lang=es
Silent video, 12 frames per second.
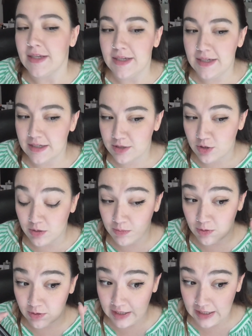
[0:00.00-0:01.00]
Y es
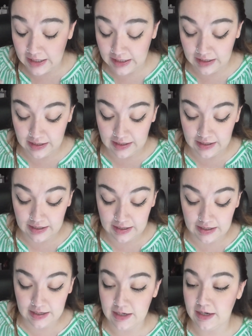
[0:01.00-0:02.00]
como,
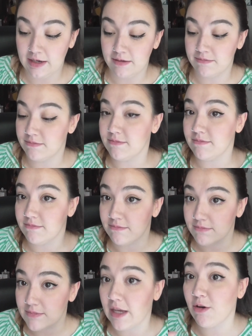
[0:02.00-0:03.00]
eh,
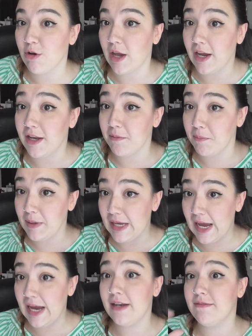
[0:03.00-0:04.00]
tengo que ir
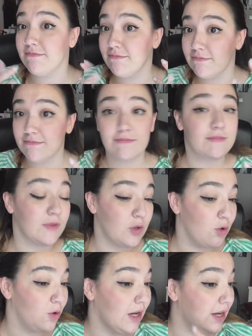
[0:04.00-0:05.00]
bien, mm,
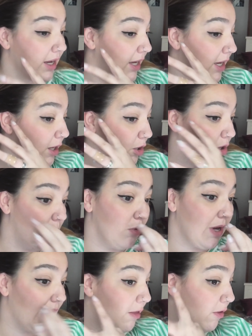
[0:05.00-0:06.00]
no ir como
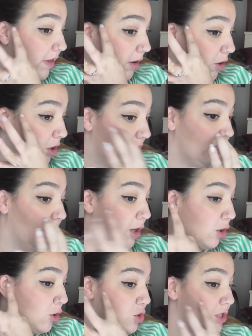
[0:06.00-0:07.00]
un helado de corte,
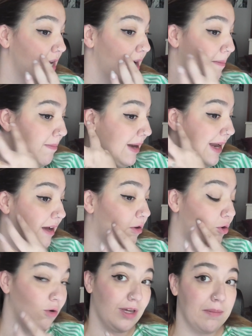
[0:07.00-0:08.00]
rosa,
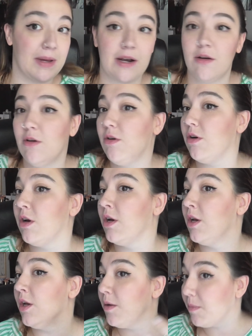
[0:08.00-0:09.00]
blanco y marrón.
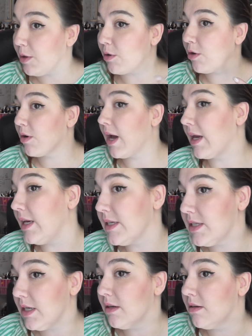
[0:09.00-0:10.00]
Pero creo que aquí
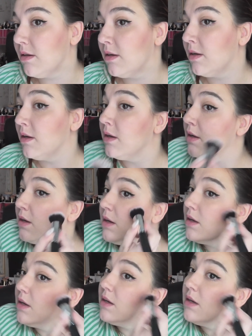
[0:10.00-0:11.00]
sí
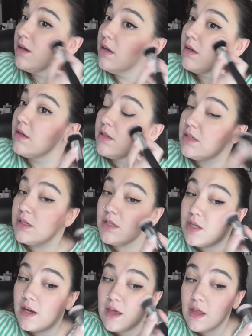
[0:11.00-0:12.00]
se
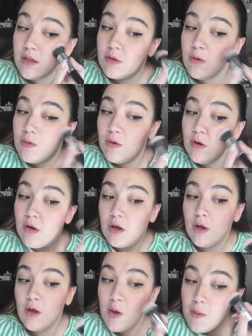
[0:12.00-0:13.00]
está quedando
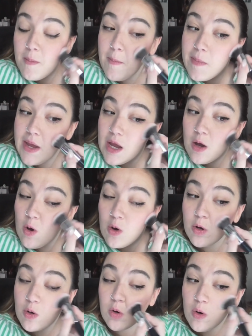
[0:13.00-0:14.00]

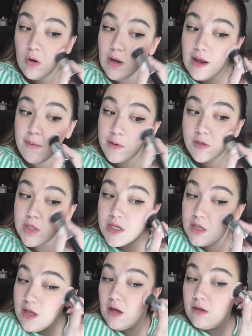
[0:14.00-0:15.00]
mejor con la
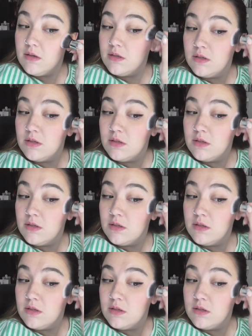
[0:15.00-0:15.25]
brochita.